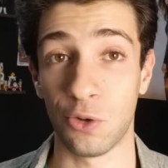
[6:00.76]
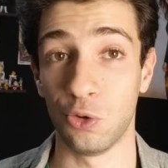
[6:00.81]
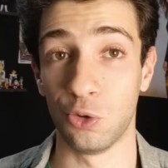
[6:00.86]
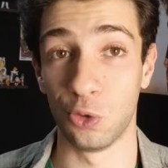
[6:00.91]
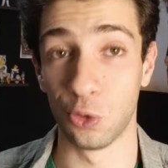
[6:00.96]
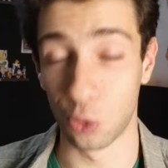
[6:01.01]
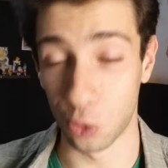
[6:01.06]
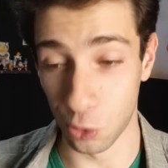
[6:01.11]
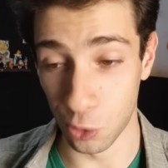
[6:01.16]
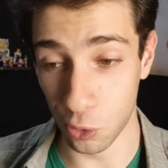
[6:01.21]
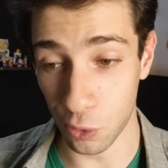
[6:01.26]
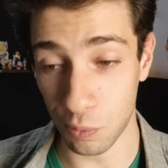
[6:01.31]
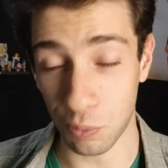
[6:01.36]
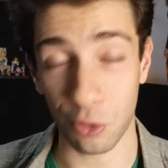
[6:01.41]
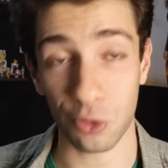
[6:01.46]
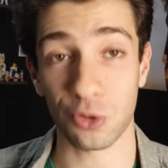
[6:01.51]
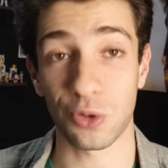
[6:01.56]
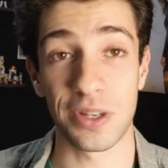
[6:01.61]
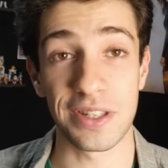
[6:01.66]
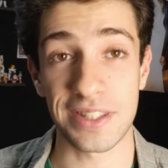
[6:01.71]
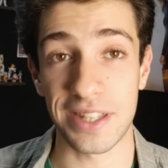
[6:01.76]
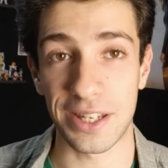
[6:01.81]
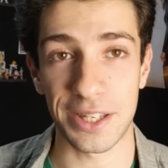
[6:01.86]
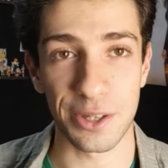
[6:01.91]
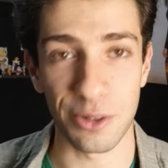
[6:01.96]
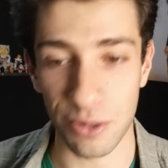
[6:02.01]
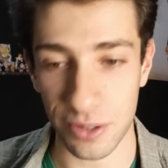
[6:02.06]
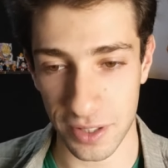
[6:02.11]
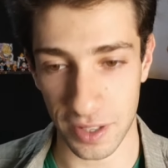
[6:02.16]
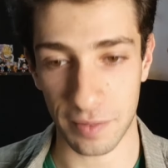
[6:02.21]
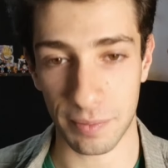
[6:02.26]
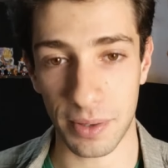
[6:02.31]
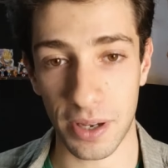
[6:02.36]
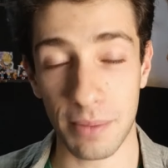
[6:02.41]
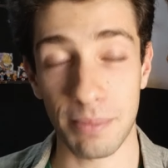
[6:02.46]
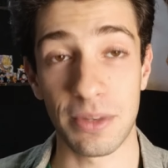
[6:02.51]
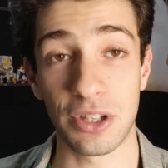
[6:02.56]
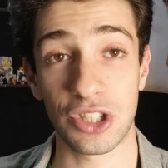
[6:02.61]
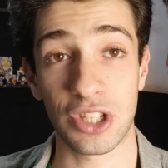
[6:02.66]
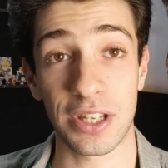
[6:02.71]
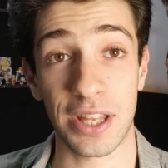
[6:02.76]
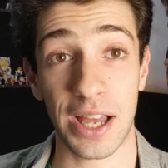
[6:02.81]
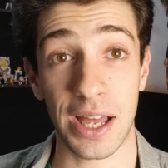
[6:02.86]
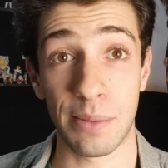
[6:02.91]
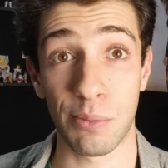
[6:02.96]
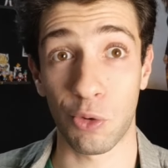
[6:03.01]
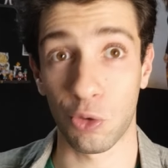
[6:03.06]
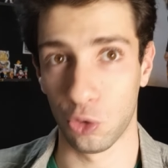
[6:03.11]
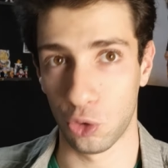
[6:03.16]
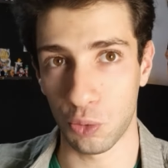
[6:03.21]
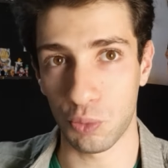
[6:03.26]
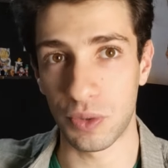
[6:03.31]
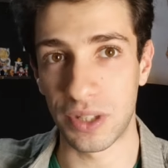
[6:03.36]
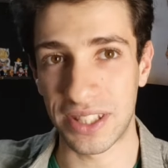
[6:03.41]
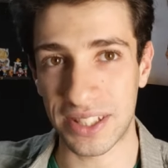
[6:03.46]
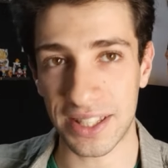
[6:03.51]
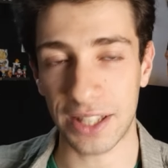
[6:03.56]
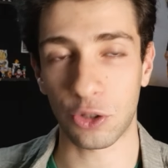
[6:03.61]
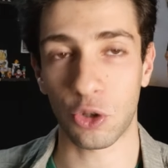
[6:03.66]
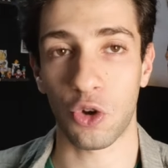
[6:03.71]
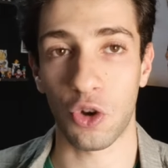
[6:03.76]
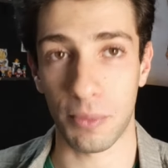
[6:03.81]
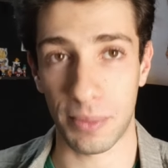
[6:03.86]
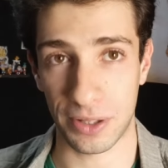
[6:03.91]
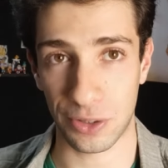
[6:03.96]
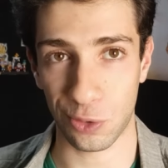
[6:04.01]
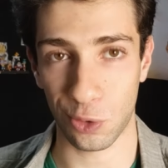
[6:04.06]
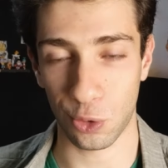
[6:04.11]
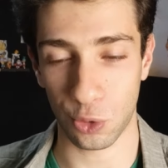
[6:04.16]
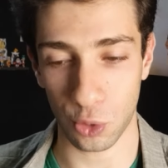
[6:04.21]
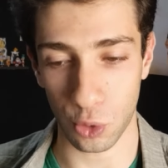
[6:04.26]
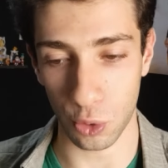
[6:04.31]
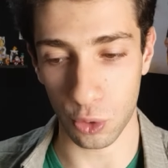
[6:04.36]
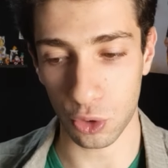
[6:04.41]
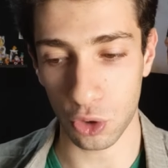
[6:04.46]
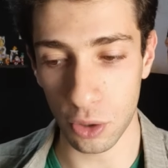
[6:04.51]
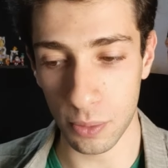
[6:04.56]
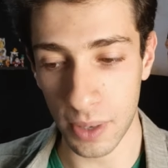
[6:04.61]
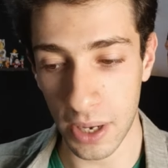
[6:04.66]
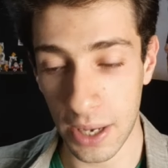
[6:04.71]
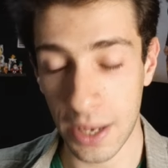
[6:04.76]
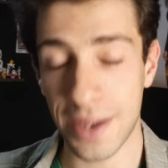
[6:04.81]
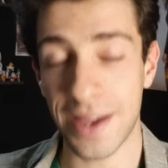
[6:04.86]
Du coup, pour ceux et celles qui ne le savent pas, mais généralement depuis 4 ans maintenant sur YouTube,